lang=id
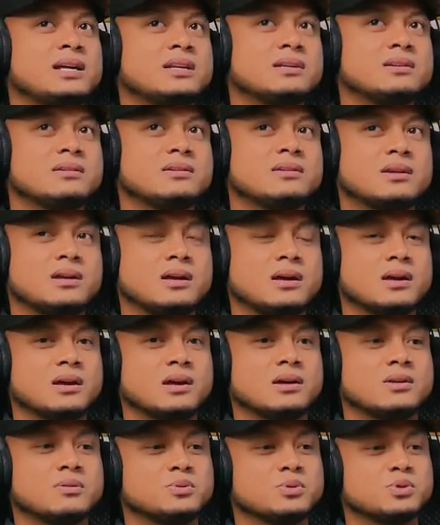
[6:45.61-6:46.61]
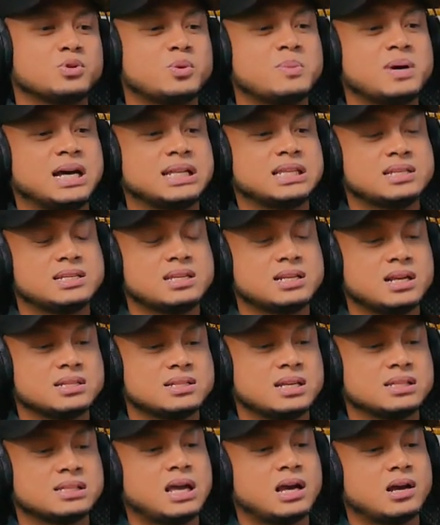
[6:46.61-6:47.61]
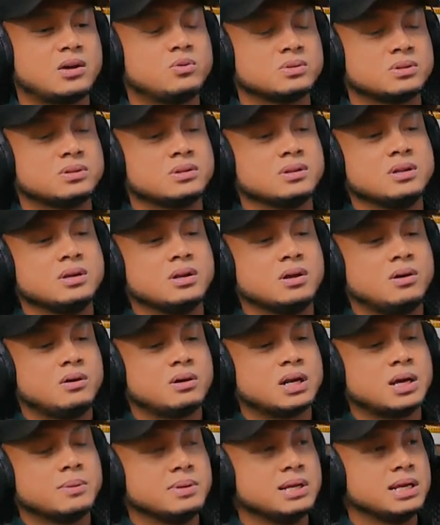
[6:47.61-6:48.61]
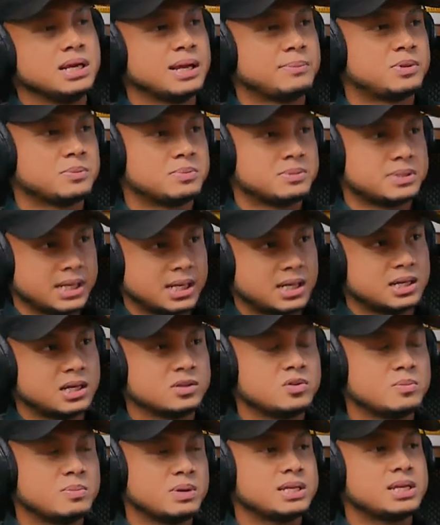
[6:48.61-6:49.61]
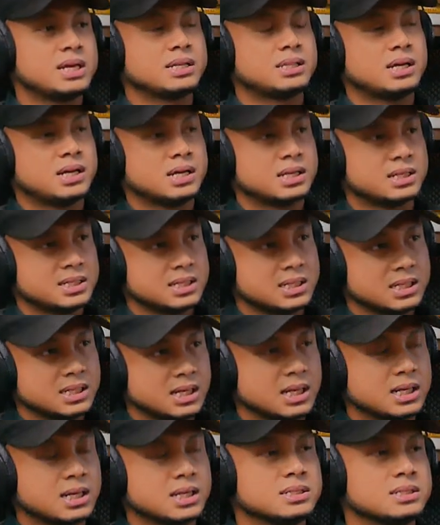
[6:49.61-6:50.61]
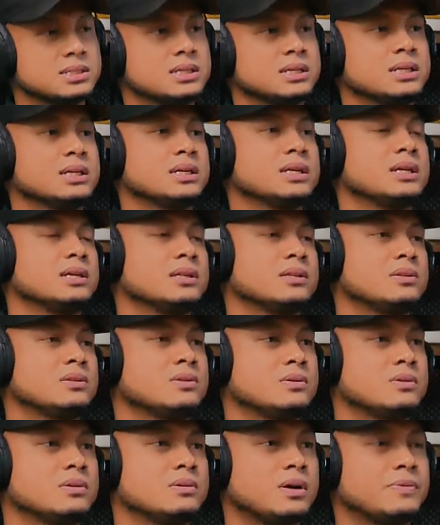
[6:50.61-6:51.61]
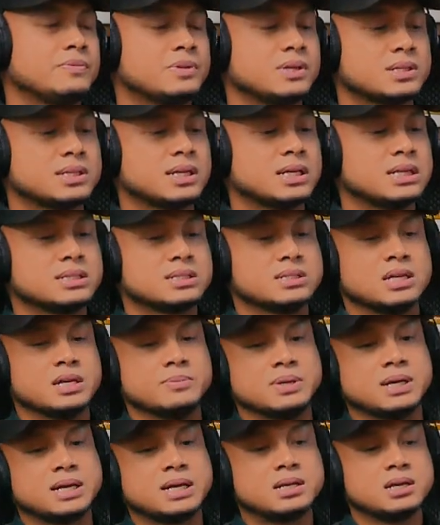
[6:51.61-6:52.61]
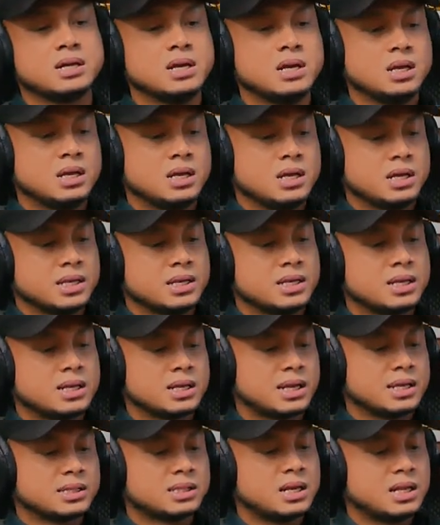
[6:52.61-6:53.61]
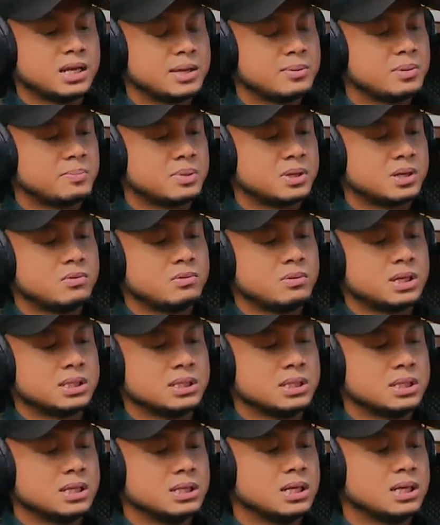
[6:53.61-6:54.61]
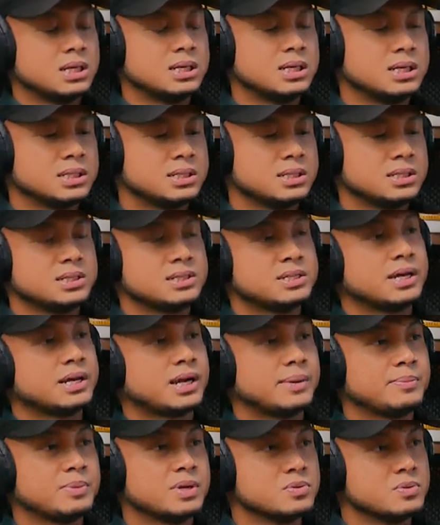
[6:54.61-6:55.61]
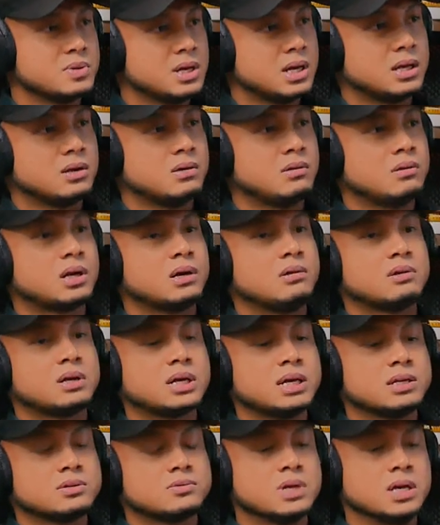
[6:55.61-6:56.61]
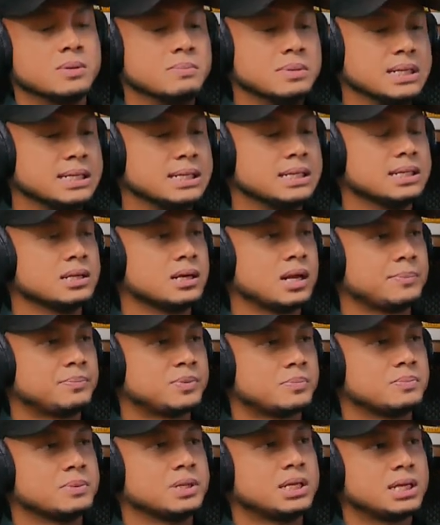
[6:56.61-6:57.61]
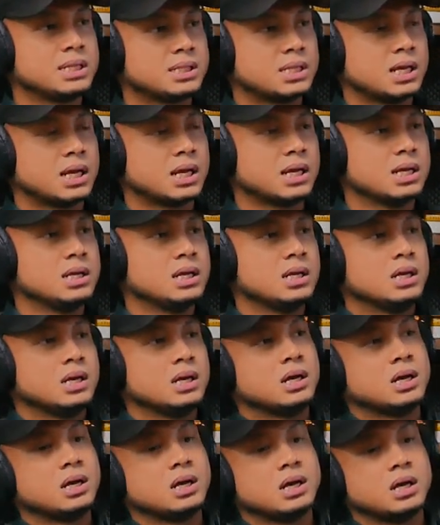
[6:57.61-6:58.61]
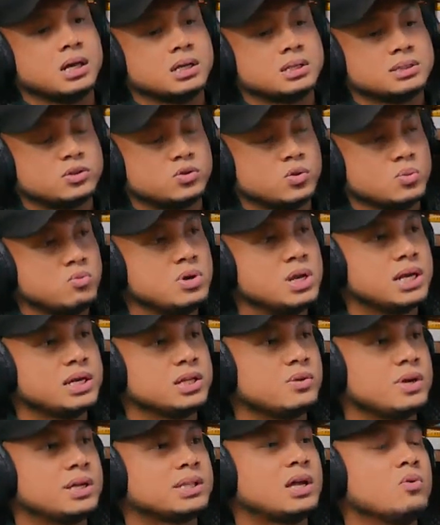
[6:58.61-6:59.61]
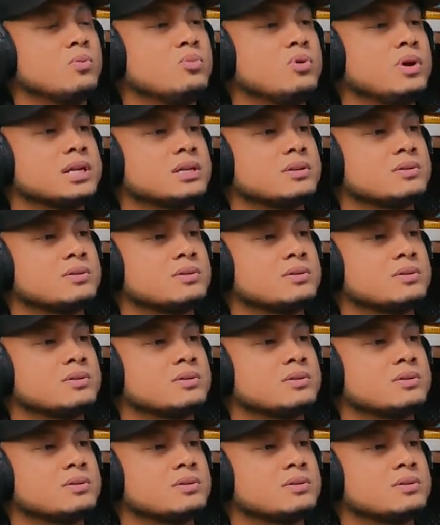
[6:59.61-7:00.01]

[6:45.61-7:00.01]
kan uh, untuk mengatasi rasa takut orang beli laptop second itu makanya kita kasih garansi gitu after salesnya bahkan ini kita lagi memperkuat uh, dari sisi CRM-nya juga orang hmm. orang-orang yang sudah beli laptop di kita uh, satu bulan itu kita hubungin